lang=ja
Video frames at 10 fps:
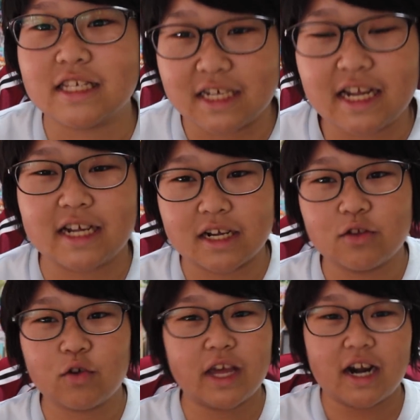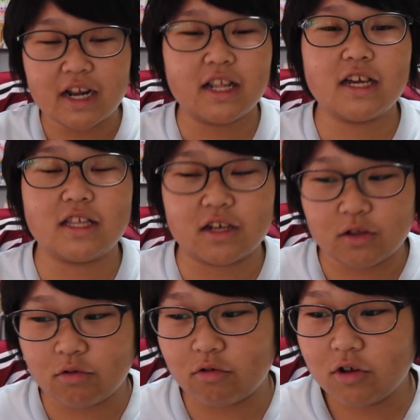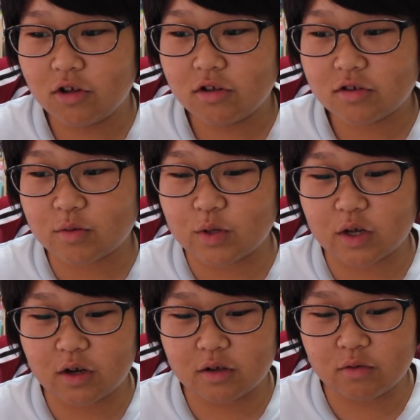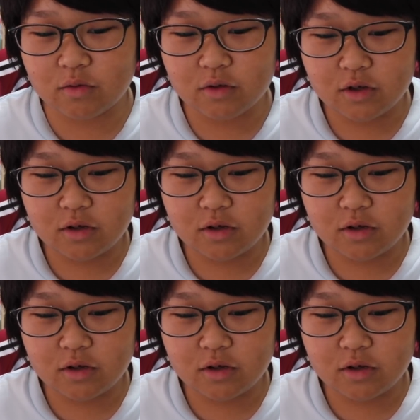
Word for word: つじゃないから載っけられないんだけど、すごいなんかあの、